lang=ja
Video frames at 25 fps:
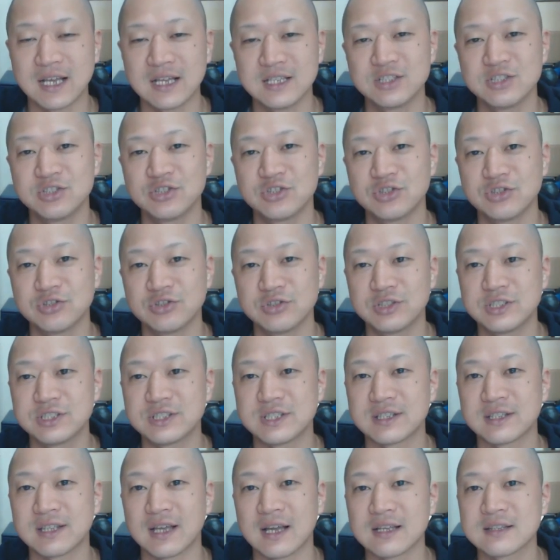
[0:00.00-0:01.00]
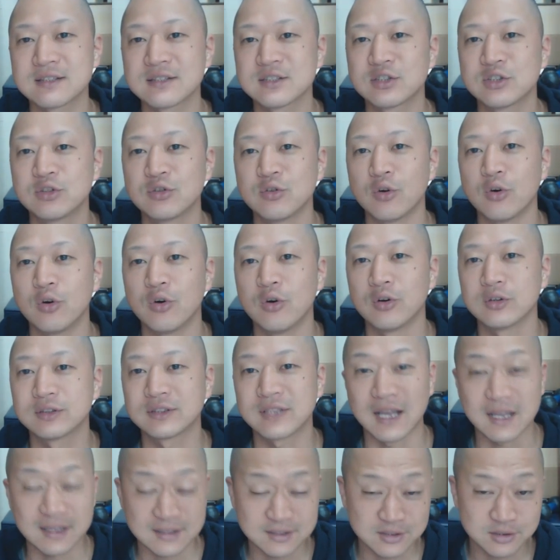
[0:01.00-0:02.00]
30にして立つと、
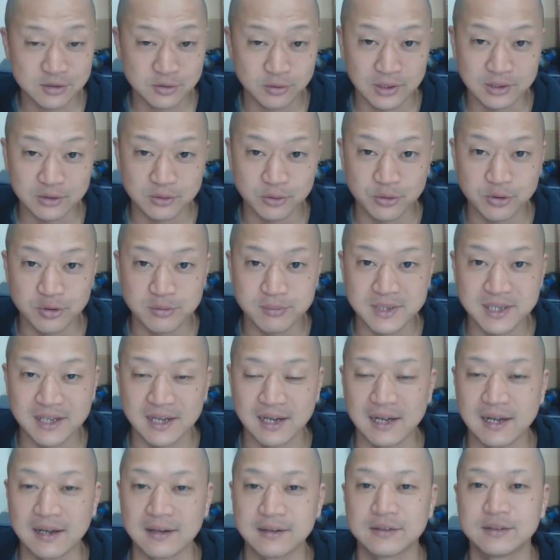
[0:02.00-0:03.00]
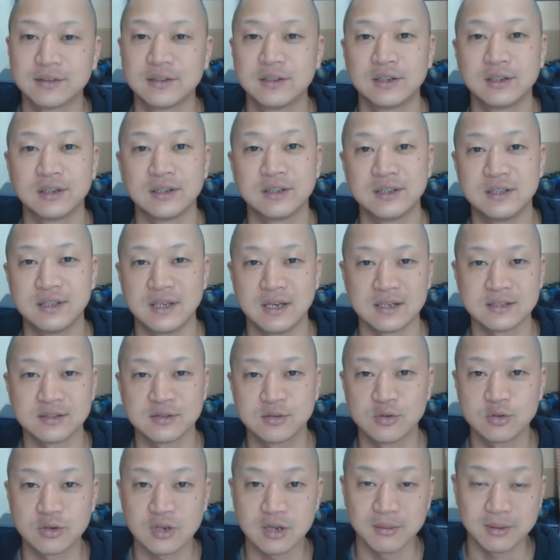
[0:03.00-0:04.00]
立つとはどういう意味か、
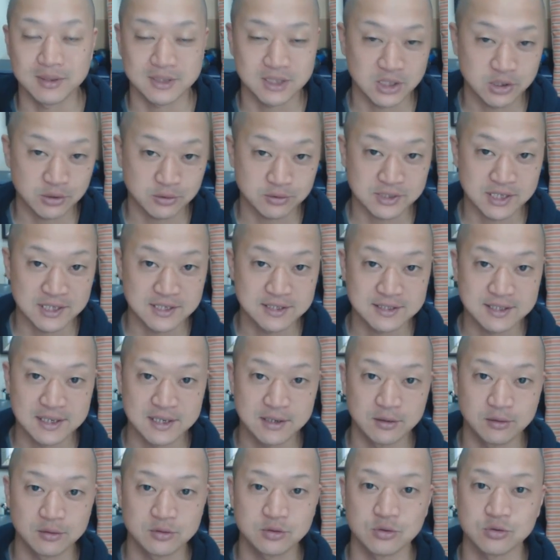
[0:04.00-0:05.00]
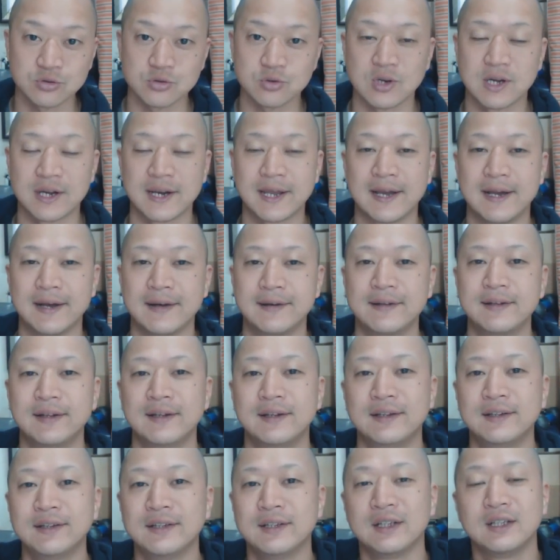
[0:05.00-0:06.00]
安岡正宏先生の著書から、
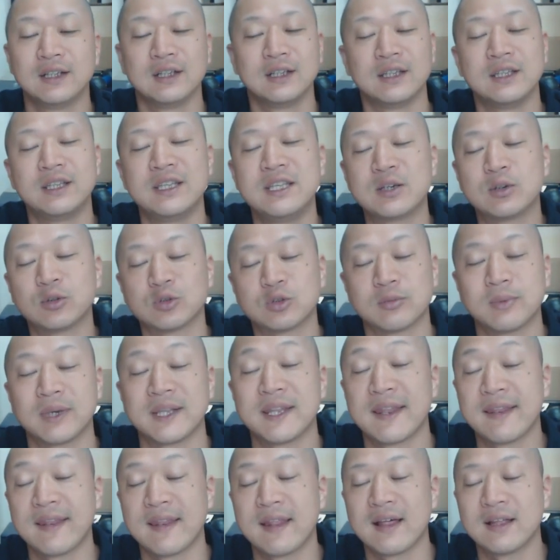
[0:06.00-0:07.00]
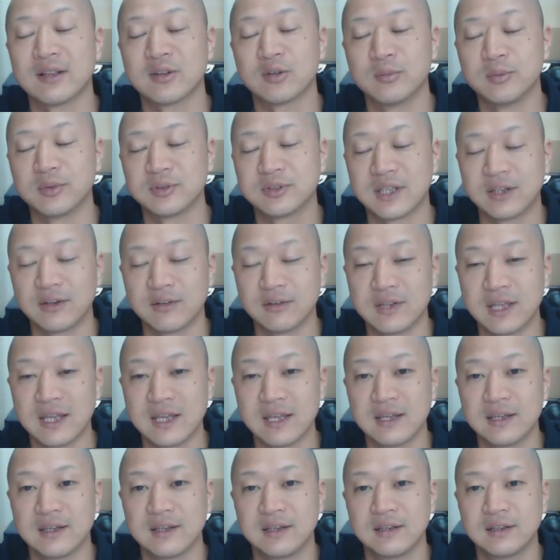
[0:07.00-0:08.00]
いい言葉だなと思ったの
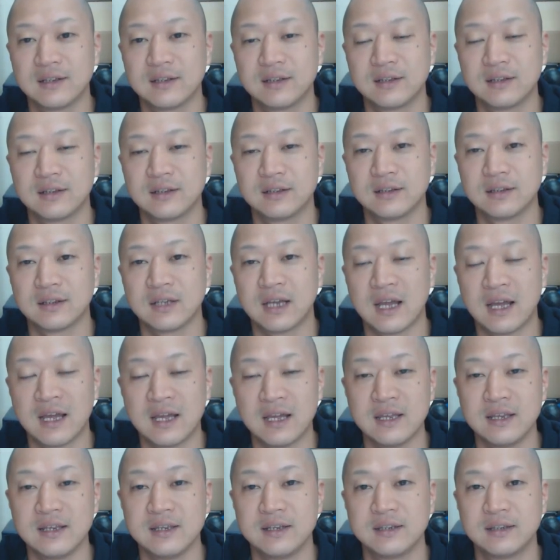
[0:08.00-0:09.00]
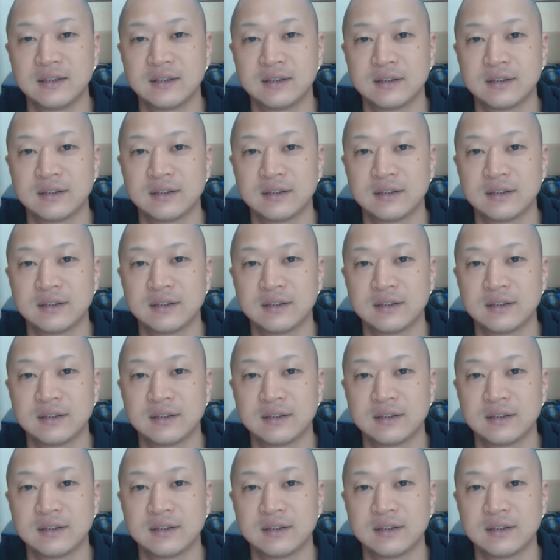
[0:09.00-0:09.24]
で、はい。